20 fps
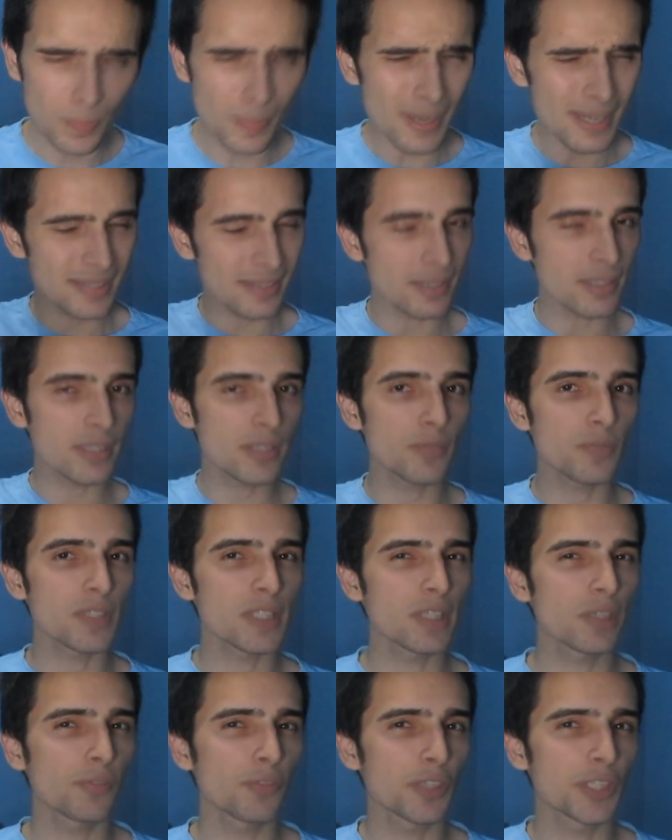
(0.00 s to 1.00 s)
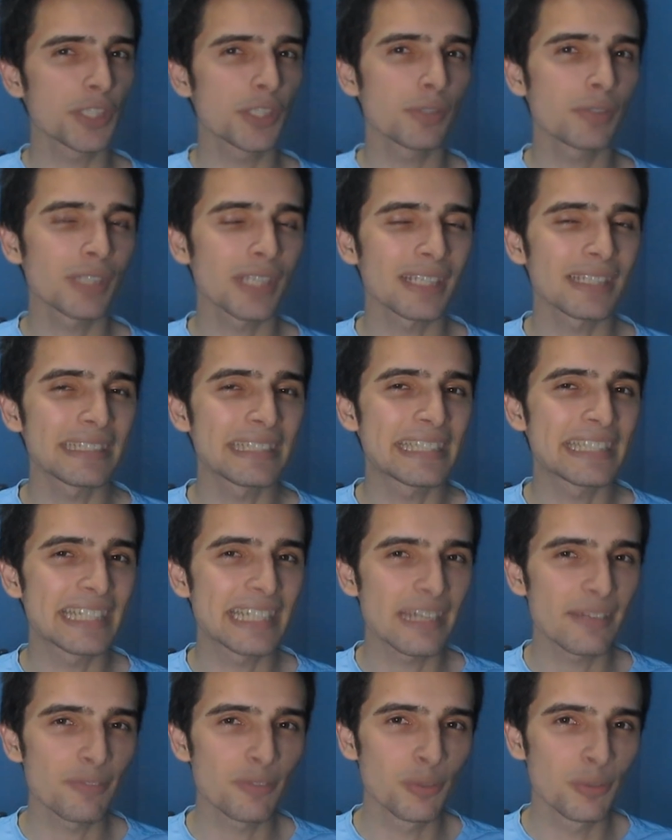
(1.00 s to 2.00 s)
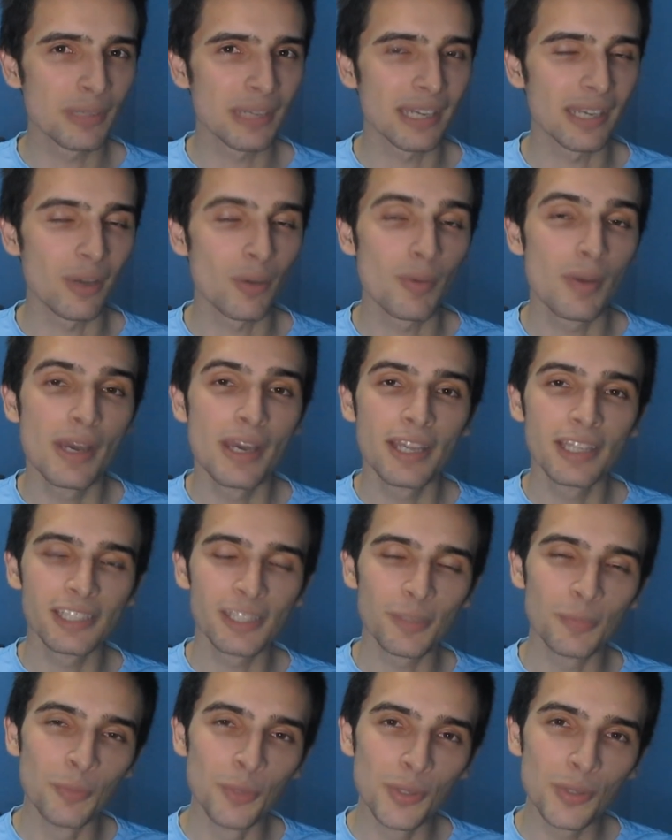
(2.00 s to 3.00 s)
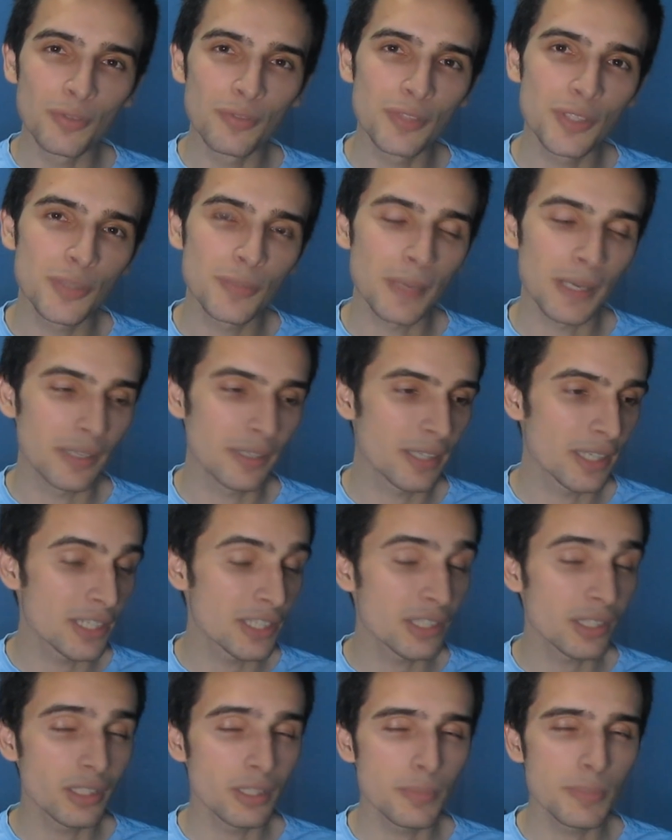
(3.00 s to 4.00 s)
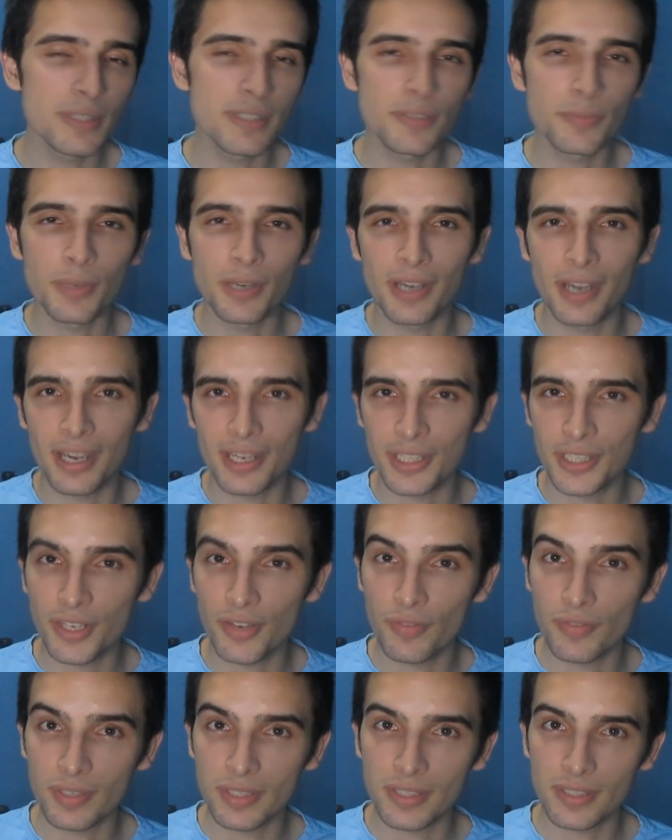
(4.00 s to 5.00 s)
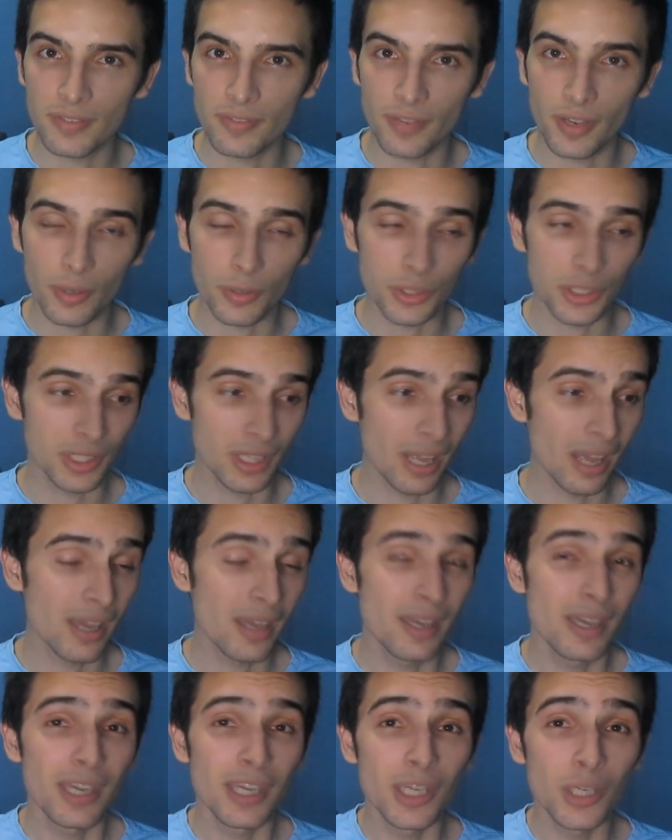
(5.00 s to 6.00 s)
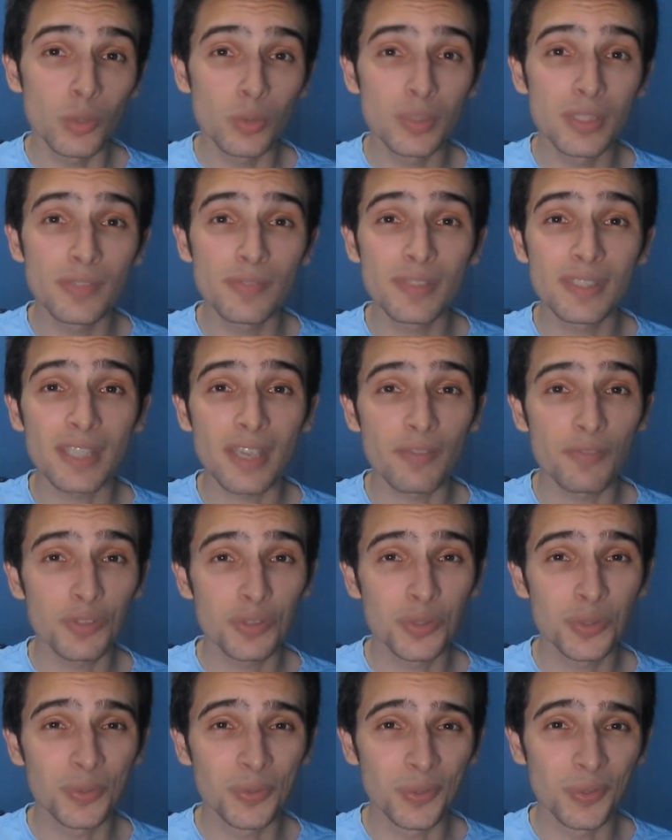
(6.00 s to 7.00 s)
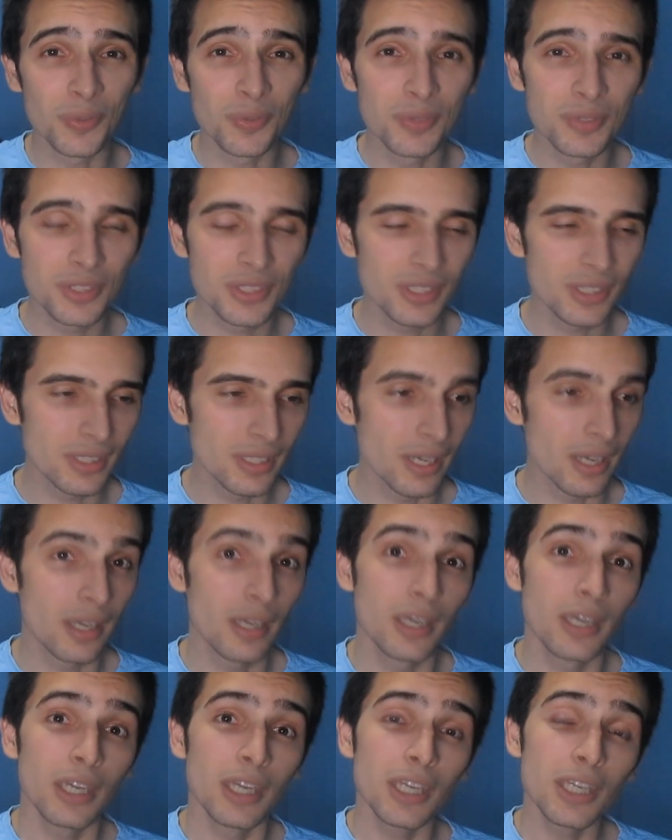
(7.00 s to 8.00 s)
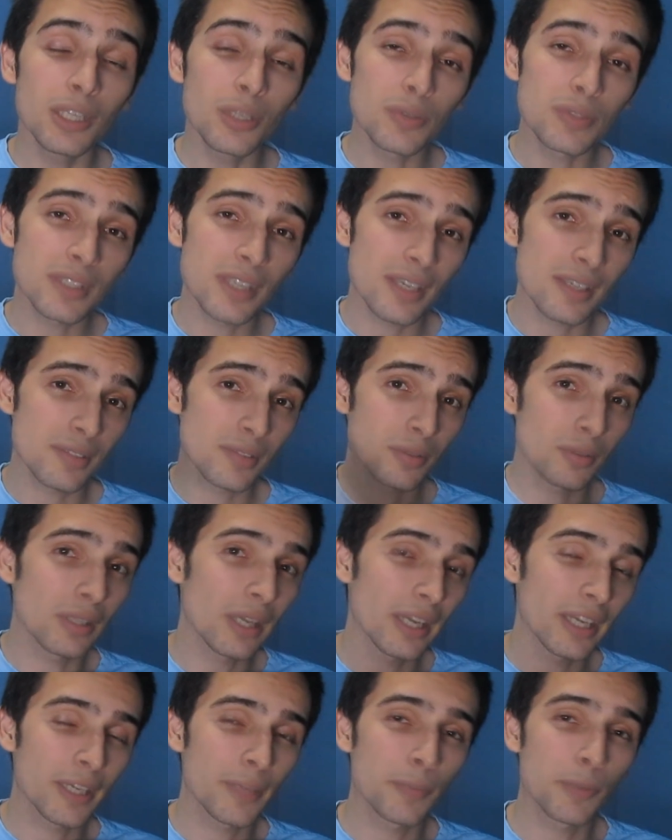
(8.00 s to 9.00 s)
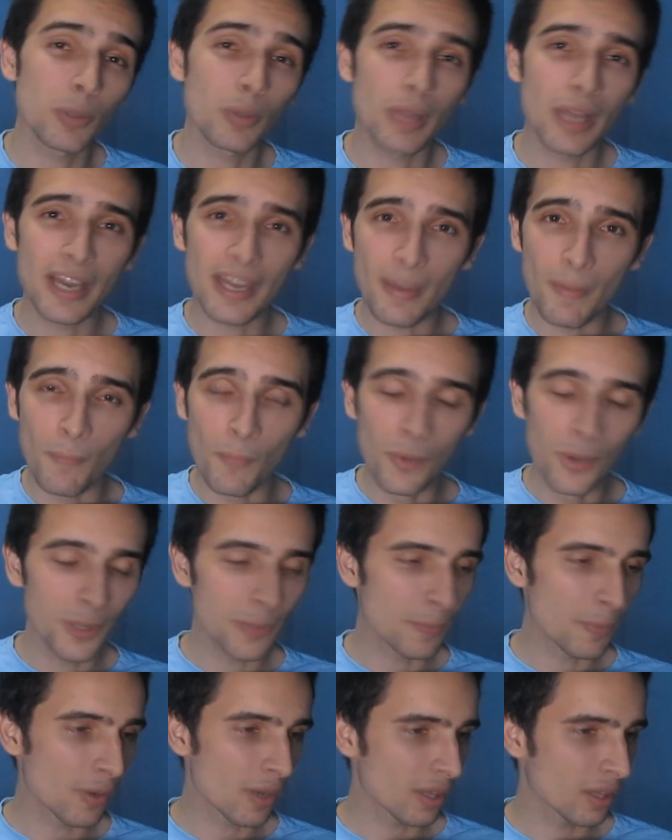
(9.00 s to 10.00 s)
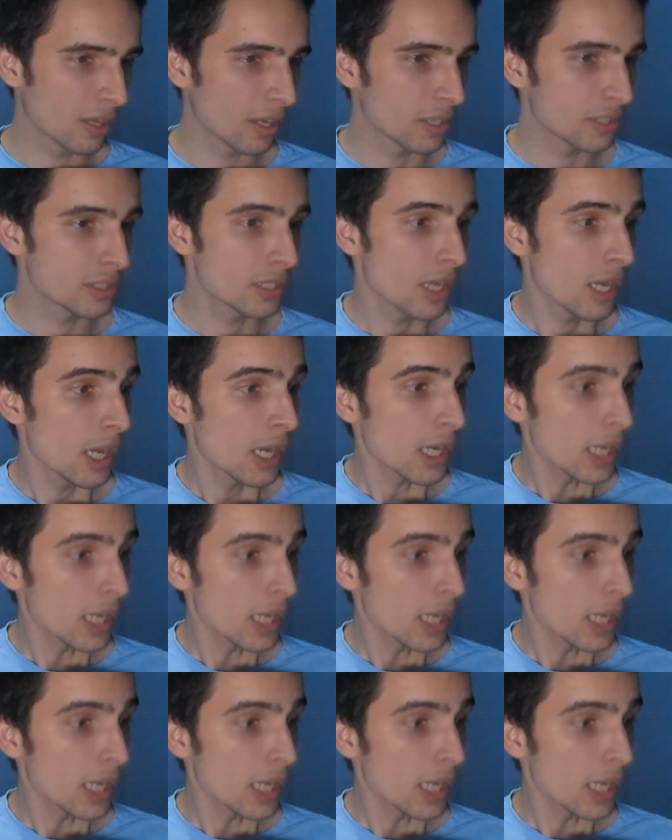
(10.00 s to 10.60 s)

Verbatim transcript: Mas antes, se você não for inscrito, já se inscreve no canal, tem muito vídeo maneiro aqui de animes e mangás que você vai gostar. Inclusive sai vídeo todo dia. E não esquece do like, porque o like é muito importante.